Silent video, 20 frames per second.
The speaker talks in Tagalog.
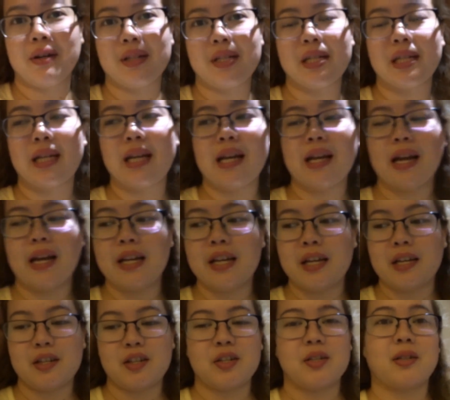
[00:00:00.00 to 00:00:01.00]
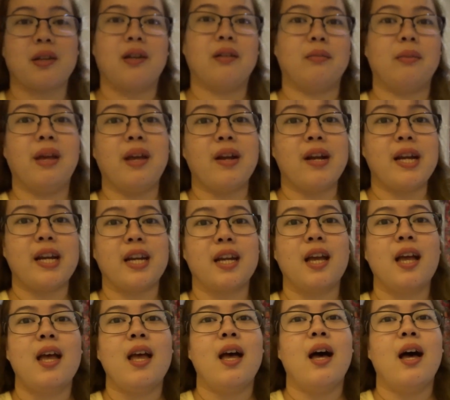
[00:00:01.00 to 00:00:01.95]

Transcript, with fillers: Kasi nga, I just got married.